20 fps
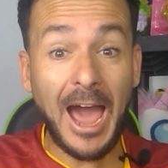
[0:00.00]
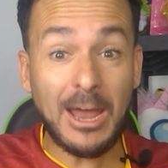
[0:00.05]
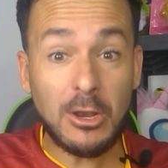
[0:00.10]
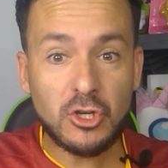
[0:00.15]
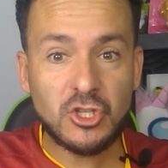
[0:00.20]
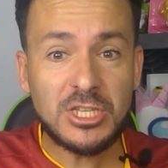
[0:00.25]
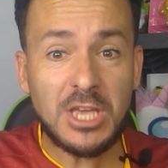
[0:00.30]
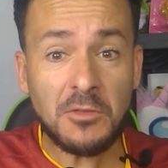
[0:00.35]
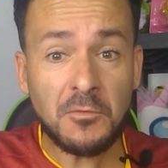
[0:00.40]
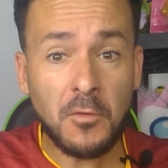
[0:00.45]
a
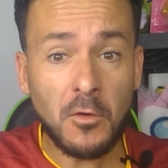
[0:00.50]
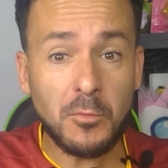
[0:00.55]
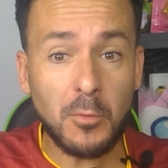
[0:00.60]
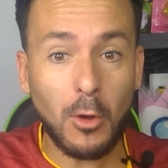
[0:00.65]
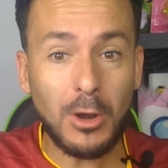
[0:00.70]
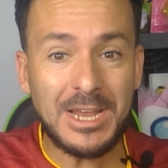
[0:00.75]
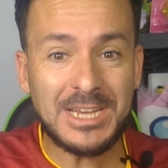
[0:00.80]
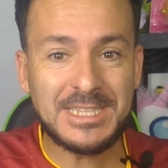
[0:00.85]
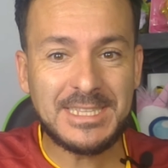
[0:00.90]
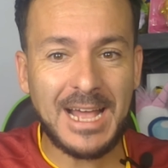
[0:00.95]
los 10
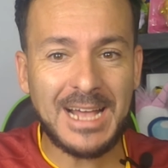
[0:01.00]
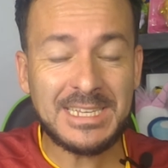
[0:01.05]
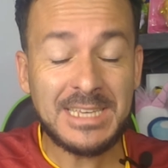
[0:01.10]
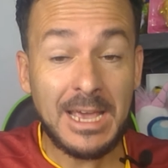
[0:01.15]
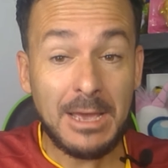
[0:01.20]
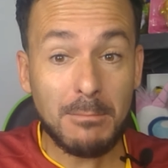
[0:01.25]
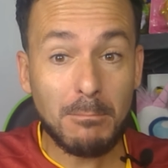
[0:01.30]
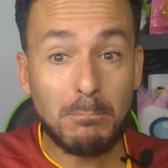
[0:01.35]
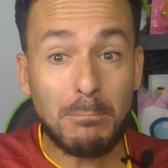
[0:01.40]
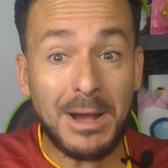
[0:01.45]
futbolistas
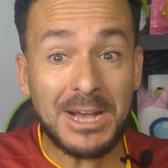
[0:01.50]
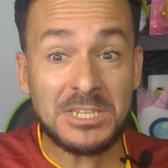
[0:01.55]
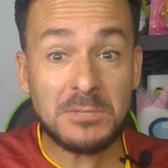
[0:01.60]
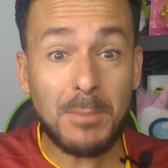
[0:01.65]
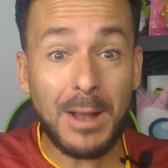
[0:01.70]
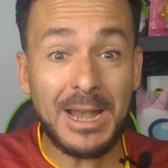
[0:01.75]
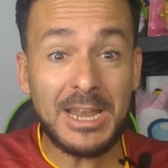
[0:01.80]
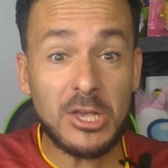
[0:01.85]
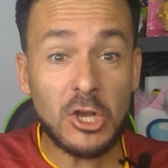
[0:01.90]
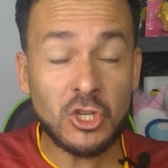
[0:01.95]
más
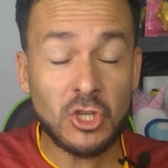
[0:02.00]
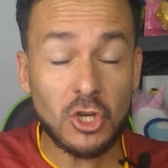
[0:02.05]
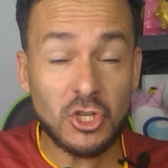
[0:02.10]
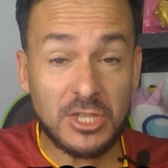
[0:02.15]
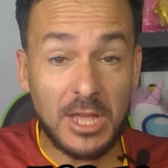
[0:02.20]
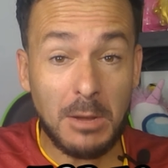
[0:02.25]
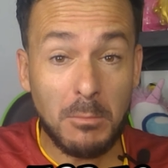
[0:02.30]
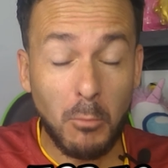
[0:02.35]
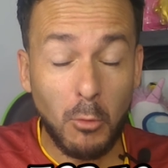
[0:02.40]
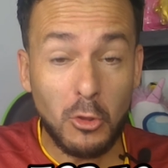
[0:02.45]
valiosos
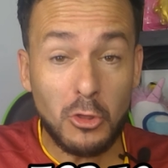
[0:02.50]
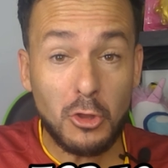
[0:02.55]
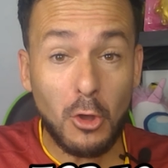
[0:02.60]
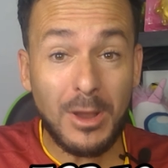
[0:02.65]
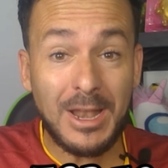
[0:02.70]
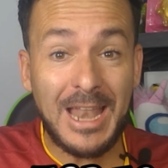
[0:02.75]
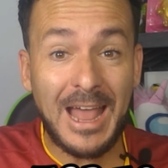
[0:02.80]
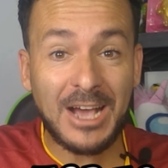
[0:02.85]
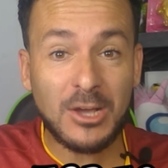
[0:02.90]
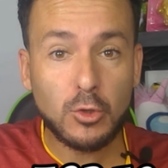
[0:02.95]
del mundo
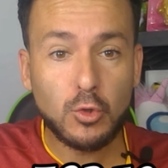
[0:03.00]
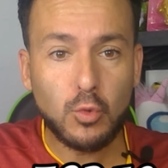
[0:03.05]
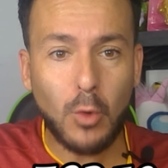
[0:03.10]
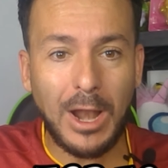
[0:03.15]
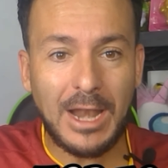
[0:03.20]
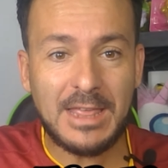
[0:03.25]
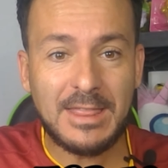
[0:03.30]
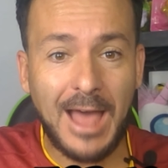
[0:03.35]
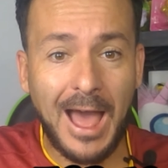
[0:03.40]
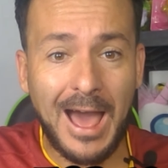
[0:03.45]
en la
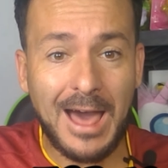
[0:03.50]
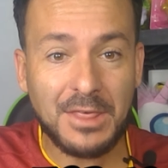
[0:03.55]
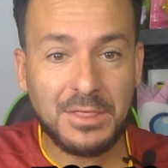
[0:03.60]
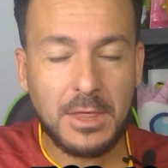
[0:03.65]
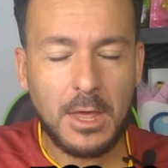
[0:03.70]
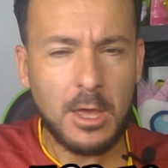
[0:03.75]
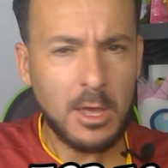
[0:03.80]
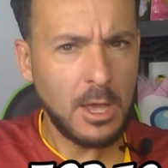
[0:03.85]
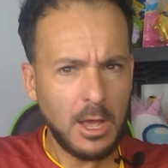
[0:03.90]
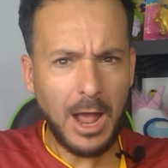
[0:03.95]
actualidad.
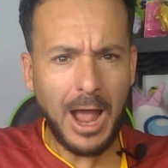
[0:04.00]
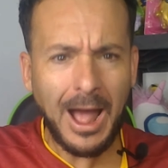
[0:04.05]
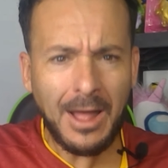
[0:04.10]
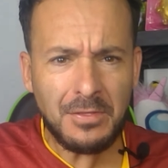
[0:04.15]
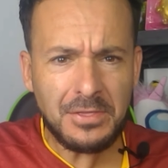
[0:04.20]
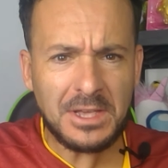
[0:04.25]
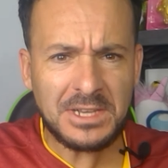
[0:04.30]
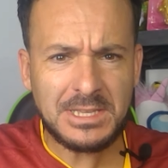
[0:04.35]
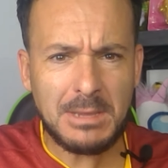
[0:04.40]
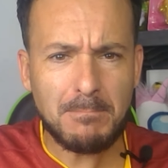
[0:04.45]

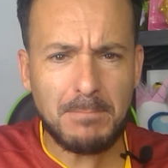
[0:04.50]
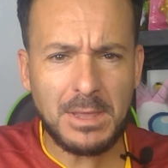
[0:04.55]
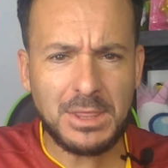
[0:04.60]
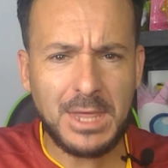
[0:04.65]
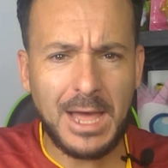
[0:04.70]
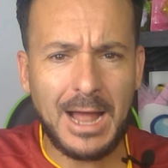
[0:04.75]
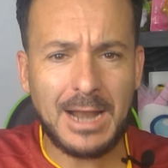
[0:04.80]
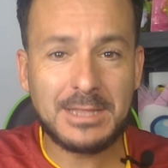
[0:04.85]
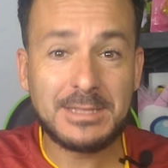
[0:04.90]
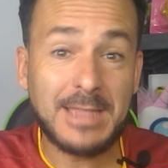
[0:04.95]
Antes de
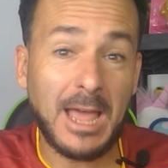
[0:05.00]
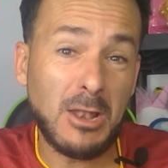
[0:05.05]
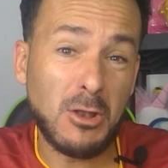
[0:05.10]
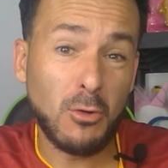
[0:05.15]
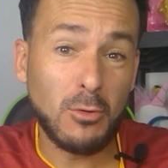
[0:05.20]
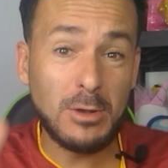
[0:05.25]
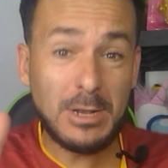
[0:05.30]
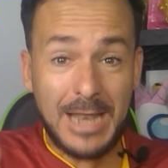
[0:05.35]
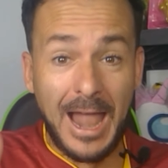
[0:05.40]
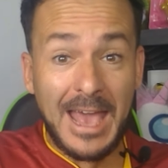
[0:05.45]
empezar, dale
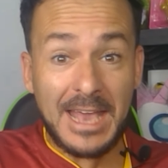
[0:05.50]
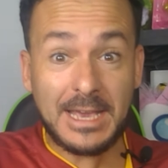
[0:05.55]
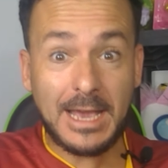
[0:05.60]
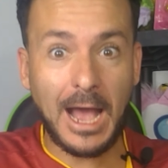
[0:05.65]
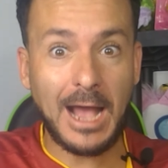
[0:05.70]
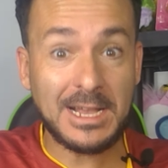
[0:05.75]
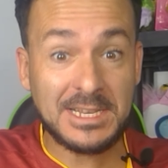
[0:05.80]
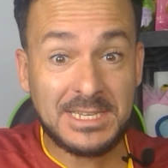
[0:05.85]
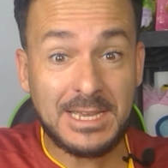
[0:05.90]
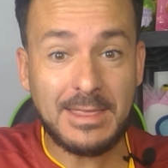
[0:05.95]
un like
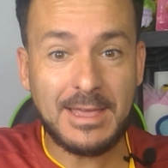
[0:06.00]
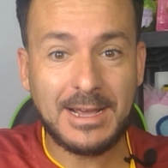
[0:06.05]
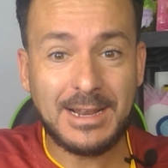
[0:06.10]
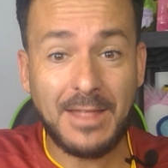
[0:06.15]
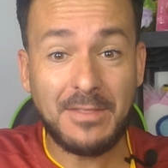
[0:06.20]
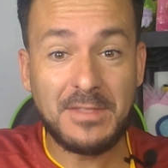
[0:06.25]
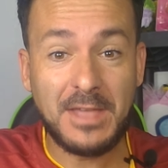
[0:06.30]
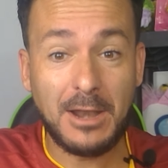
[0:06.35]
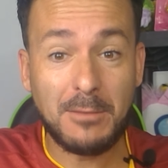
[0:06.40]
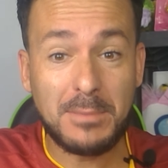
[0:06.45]
así de
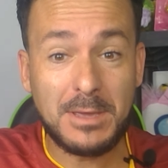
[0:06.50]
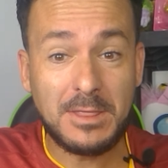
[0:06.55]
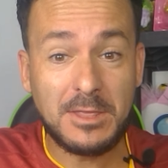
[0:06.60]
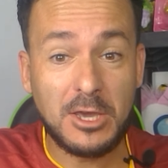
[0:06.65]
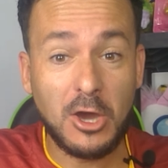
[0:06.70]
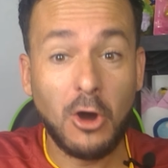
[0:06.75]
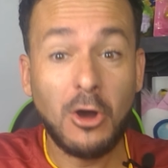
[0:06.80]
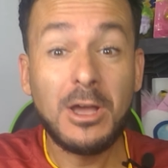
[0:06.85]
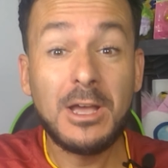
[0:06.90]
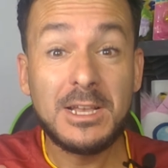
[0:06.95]
grande al
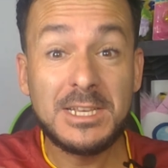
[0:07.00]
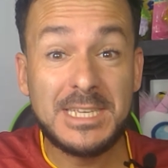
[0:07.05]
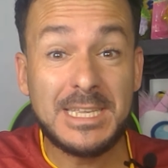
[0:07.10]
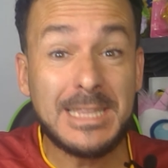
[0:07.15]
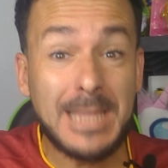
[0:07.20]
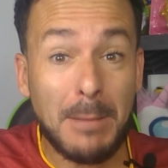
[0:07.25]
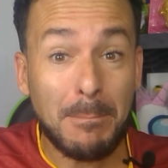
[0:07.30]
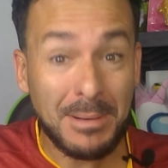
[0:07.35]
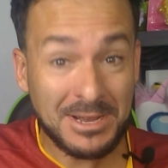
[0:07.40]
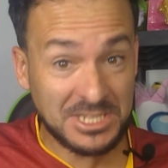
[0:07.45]
vídeo si
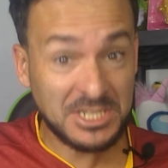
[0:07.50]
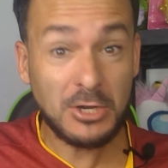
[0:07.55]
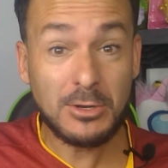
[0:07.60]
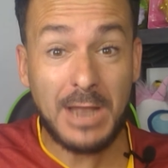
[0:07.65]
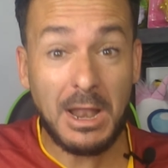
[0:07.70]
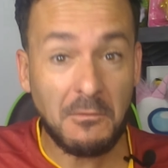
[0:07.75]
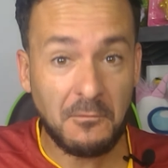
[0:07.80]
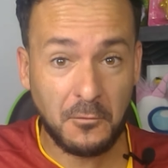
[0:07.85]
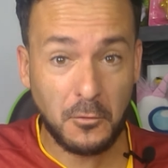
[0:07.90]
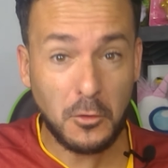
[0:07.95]
te apasiona el